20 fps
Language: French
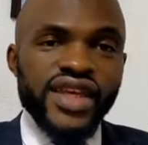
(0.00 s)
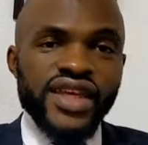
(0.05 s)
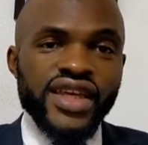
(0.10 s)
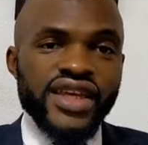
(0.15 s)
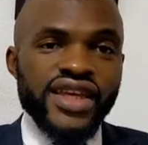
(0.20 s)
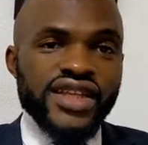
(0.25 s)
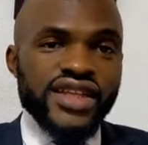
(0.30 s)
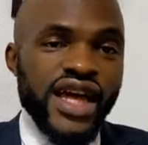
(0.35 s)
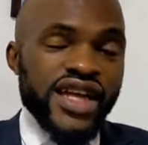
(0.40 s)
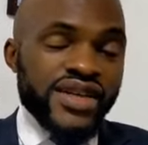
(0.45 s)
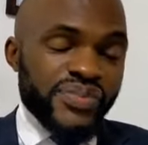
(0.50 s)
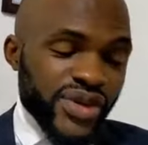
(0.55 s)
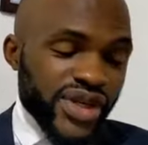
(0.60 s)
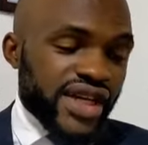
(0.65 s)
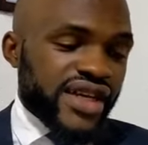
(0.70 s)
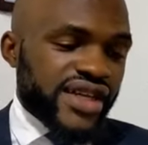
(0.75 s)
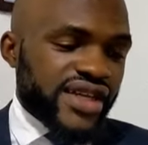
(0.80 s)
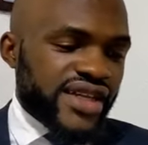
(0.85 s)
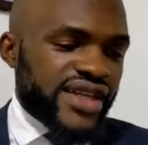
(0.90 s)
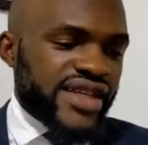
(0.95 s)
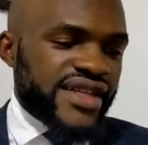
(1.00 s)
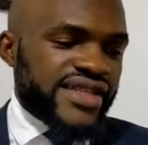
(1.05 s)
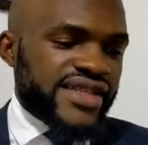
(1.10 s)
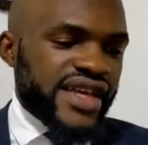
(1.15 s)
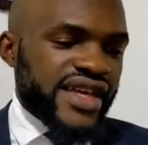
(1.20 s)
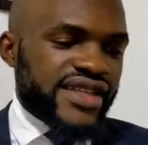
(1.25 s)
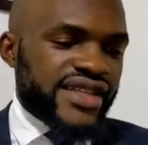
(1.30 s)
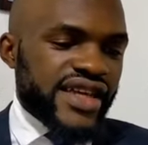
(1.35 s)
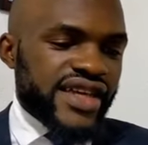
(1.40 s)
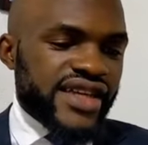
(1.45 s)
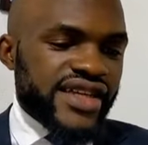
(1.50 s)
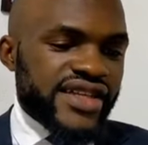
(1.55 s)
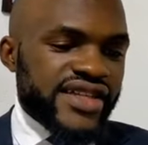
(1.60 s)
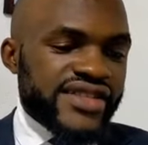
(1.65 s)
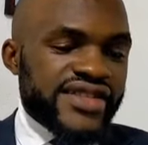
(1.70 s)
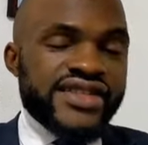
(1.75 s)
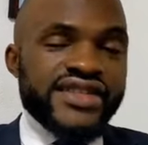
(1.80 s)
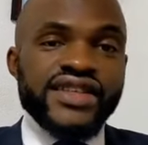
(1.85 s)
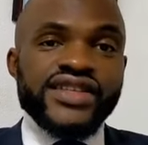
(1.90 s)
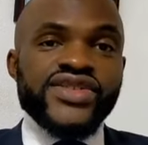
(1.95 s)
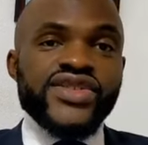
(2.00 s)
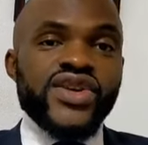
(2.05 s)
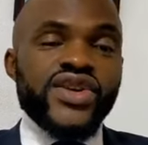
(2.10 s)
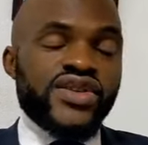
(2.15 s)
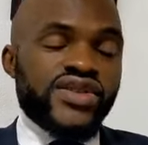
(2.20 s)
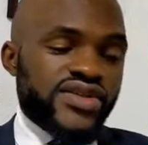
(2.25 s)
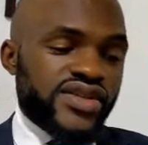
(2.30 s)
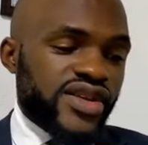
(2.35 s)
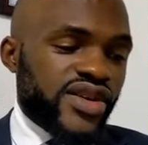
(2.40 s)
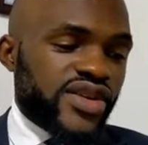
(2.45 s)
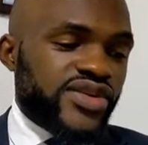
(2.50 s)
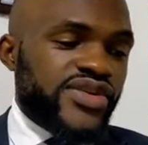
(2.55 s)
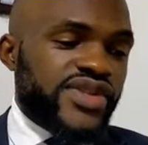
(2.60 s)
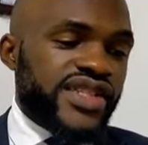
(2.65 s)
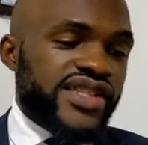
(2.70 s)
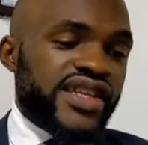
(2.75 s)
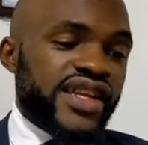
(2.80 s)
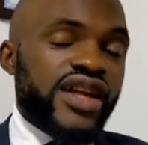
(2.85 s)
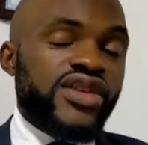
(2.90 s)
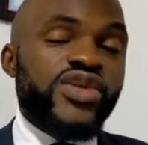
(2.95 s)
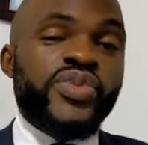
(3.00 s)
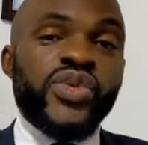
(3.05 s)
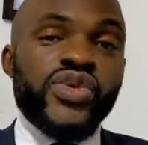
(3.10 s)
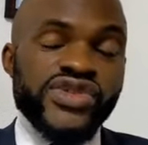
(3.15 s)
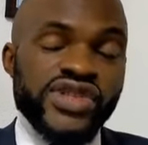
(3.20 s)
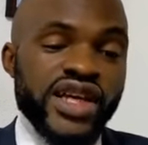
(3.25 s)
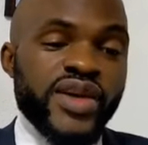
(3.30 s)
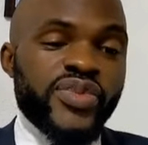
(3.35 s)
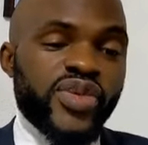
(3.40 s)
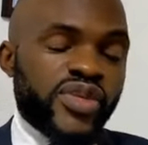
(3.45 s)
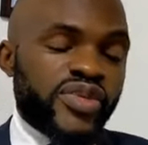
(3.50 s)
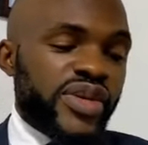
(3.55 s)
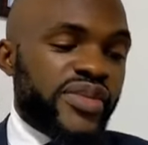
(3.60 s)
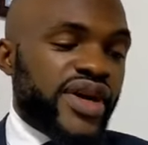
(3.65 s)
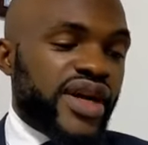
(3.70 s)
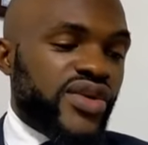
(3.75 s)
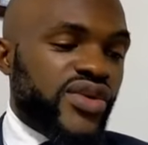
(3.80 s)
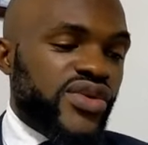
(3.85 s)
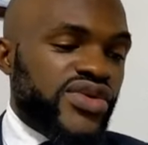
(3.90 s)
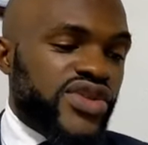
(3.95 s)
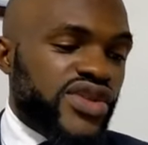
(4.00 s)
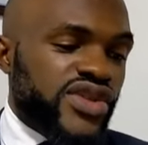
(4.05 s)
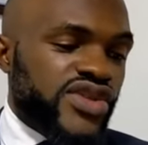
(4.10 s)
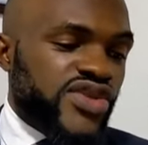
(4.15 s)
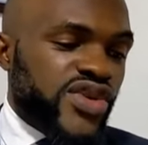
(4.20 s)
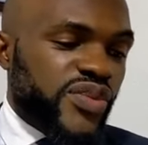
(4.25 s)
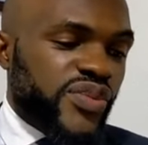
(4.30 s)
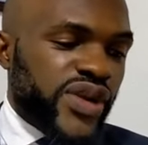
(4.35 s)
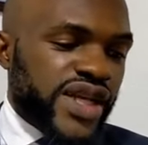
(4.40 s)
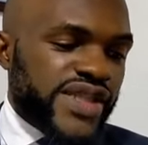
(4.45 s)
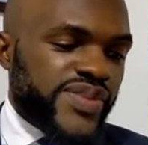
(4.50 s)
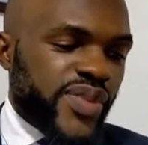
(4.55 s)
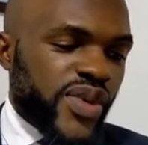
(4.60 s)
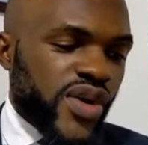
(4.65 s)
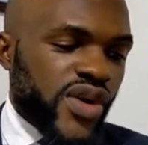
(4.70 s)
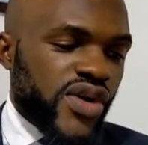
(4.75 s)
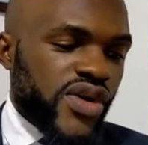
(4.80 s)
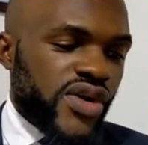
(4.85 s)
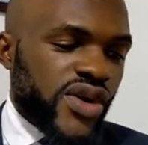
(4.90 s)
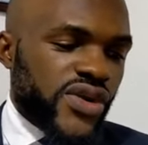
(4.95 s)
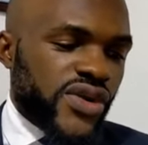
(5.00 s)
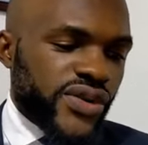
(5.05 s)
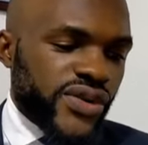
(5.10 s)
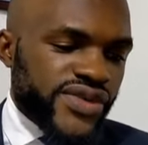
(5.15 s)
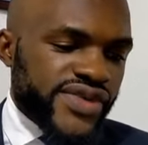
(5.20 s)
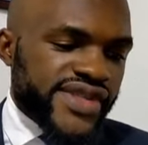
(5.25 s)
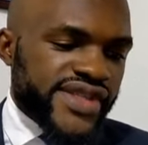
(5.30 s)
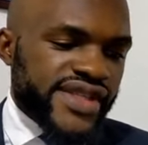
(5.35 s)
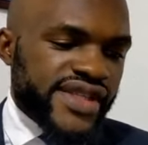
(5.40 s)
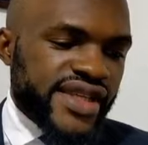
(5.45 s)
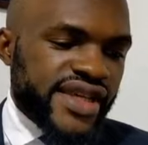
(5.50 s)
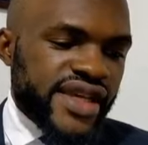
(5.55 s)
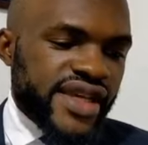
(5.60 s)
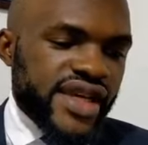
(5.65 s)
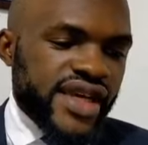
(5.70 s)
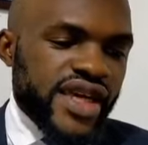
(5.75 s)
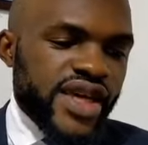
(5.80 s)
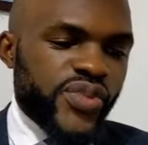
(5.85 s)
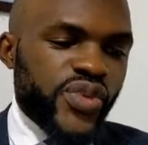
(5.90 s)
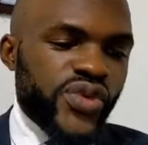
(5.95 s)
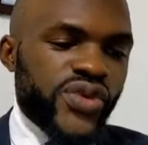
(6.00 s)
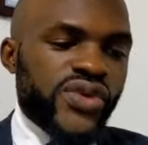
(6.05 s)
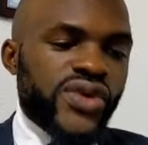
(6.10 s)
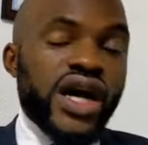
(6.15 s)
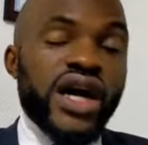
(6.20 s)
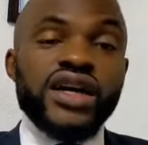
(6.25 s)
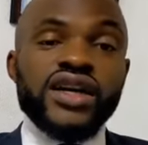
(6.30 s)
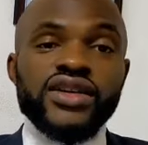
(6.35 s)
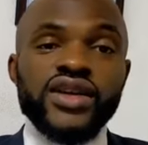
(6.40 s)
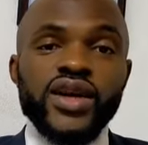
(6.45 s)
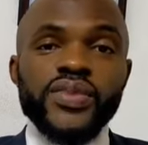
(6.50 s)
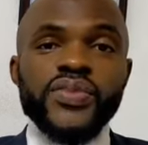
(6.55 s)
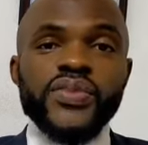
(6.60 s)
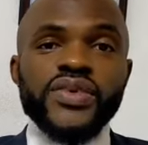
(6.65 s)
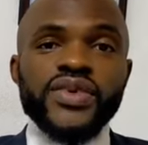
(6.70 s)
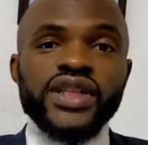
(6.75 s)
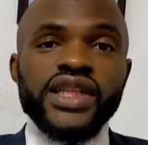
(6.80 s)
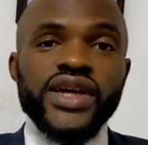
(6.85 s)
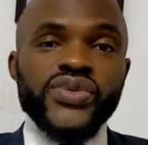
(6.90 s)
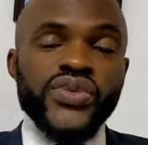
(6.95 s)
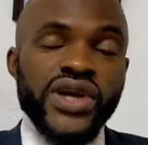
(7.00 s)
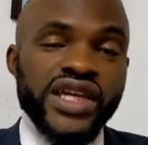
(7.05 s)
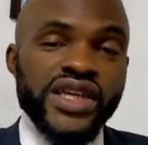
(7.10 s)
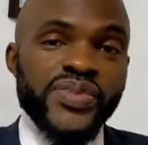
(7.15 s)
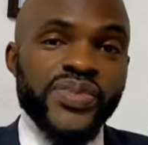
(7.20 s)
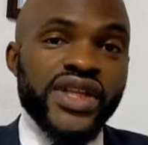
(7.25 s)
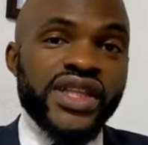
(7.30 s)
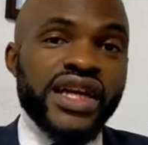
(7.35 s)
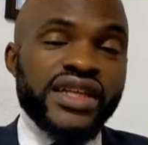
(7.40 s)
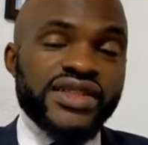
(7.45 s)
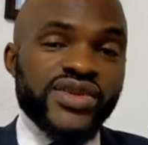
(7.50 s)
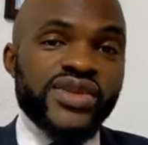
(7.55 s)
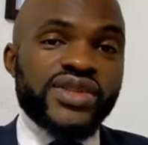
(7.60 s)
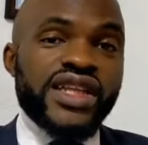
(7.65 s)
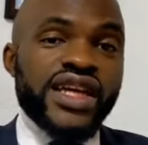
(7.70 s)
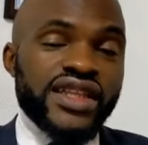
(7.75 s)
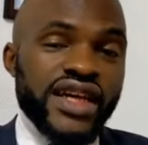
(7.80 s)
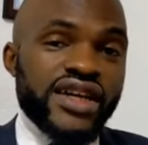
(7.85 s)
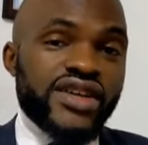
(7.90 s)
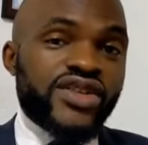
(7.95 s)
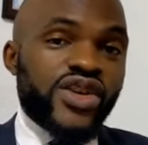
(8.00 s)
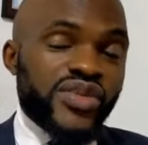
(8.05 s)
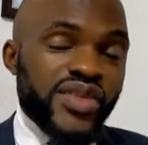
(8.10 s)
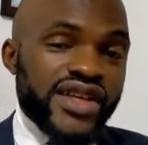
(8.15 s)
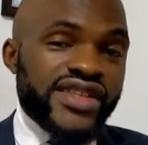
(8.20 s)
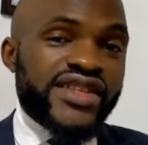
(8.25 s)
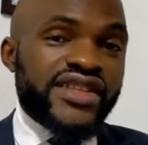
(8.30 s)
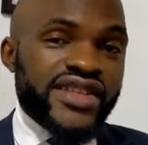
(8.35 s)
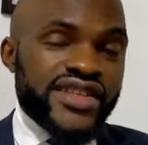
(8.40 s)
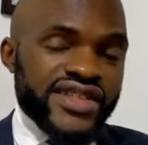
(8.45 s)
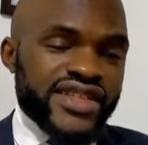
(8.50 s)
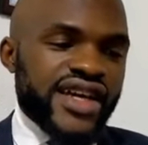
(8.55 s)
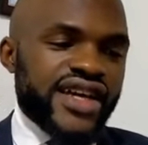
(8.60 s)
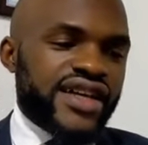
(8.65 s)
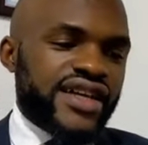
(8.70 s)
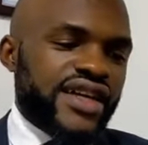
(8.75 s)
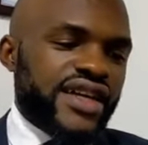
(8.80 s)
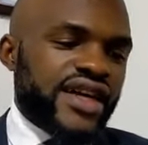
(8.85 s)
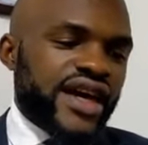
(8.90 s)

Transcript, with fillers: Et d'après certaines expressions, on dit que cela lui posera problème à cause de son passeport russe. Et puis en club, les coéquipiers d'Andrew Nana commencent déjà